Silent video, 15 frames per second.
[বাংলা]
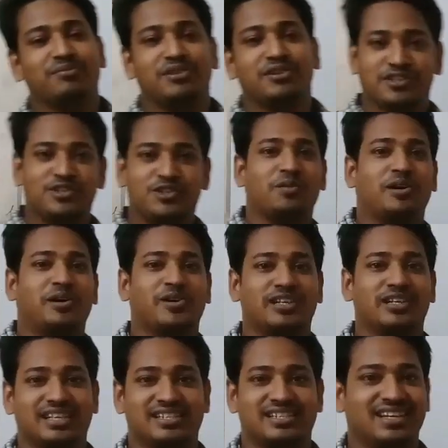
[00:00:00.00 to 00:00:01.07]
আপনি নিশ্চয়ই অবাক
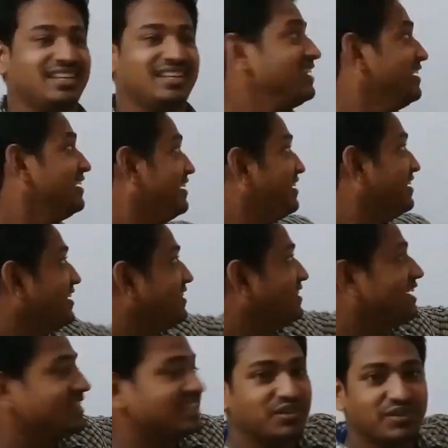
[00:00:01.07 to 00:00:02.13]
হয়ে যাচ্ছেন
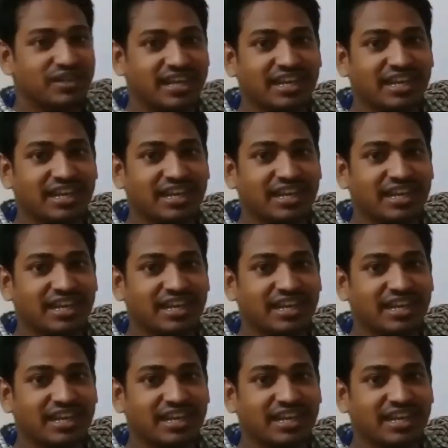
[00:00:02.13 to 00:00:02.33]
কে